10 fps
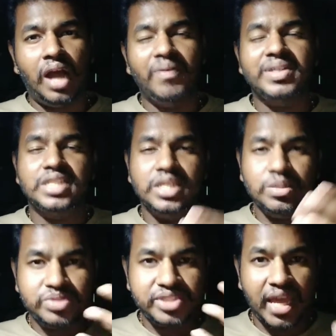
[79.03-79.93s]
அவர்
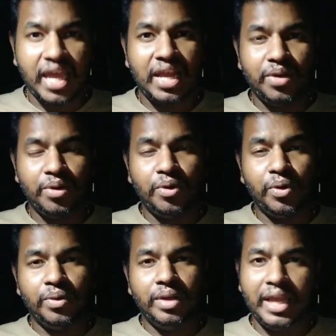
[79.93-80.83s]
செய்யும் செயலையோ
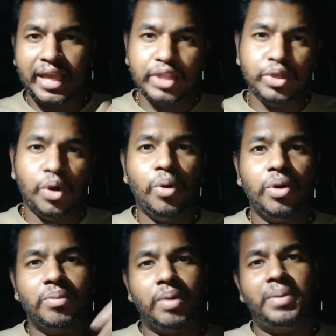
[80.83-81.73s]
இல்லை ஏதோ
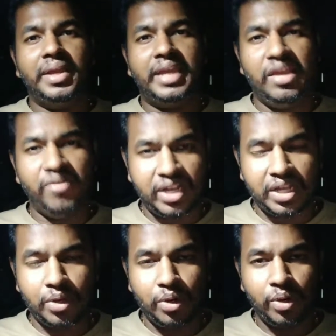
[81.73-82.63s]
ஒரு பப்ளிக்
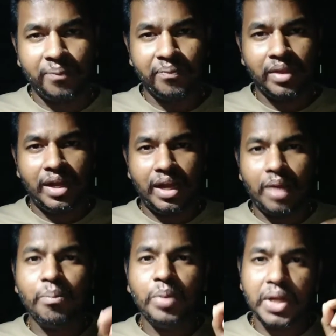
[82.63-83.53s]
ஈவெண்ட்டையோ
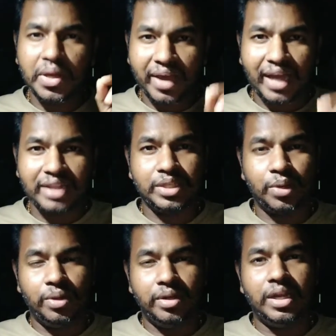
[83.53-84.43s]
நம்மளுடைய கருத்தை
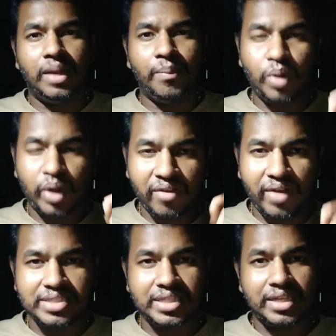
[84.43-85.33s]
கொண்டு நம்மளுடைய
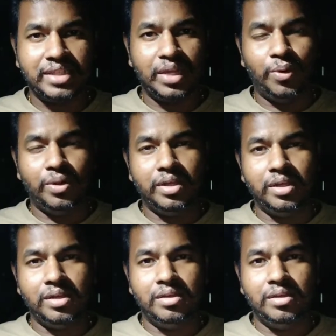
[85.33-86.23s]
வாசகத்தை கொண்டு
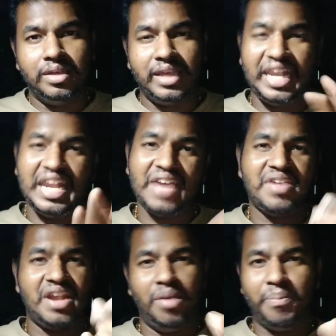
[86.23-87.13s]
என்ன
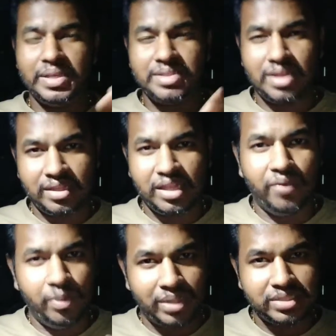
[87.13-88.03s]
வேணாலும் பேசுறது தான்
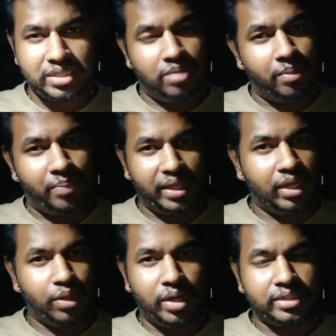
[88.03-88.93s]
விமர்சனம்
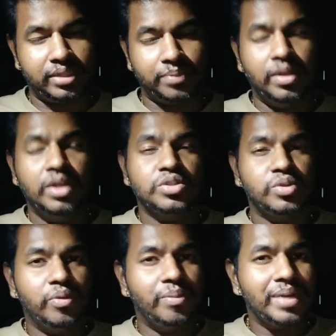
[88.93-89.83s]
அப்படிங்கிற ஒரு அர்த்தம் ஸோ
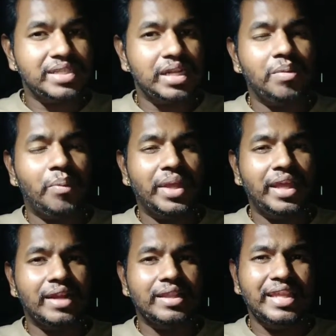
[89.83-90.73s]
விமர்சனம்
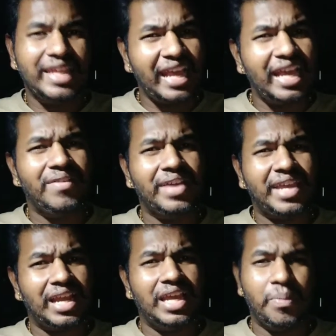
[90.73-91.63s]
அப்படிங்கிறது எங்கே
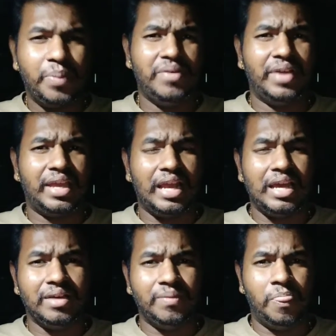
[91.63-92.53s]
வைக்கலாம் எப்படி வைக்கலாம்